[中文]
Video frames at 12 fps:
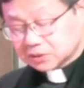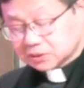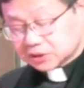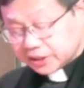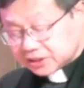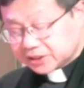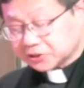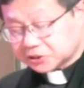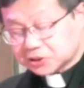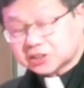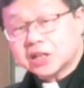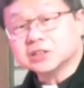可以讲是
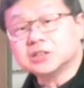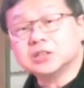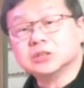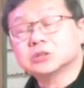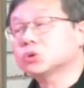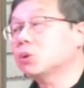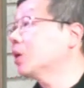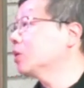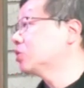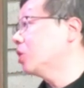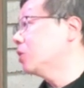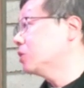上帝创
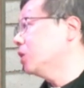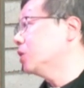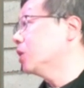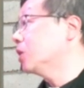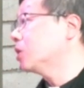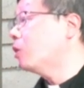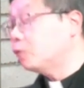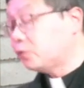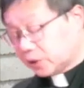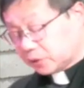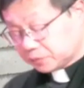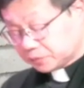造的一个高峰，